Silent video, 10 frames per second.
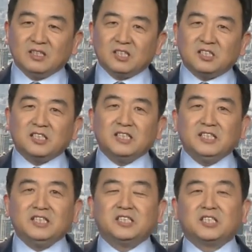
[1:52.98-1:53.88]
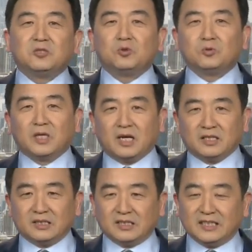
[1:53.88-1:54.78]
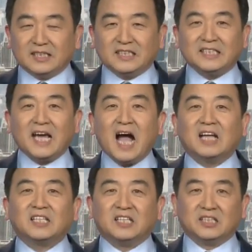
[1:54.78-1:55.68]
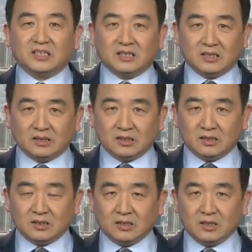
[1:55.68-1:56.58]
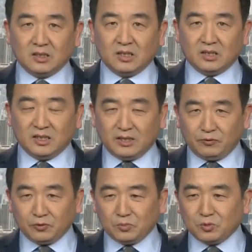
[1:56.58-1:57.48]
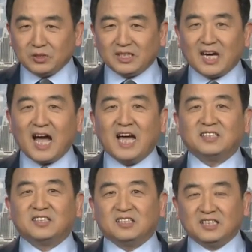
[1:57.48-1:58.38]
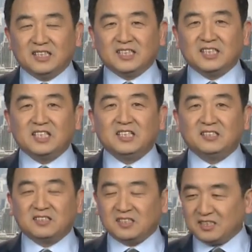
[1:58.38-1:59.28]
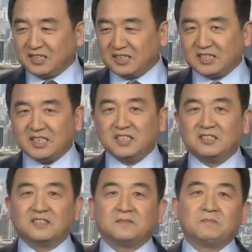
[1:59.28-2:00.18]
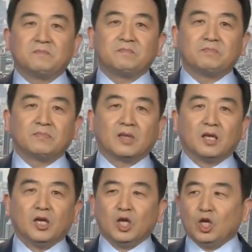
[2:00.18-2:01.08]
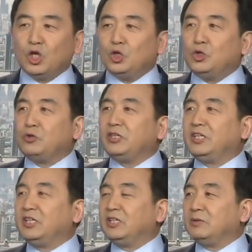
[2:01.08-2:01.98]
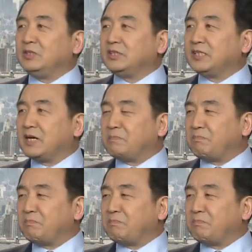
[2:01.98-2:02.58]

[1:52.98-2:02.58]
这是你一生中的你的家庭、你的父母、你的孩子、你的妻子、你的先生，与你将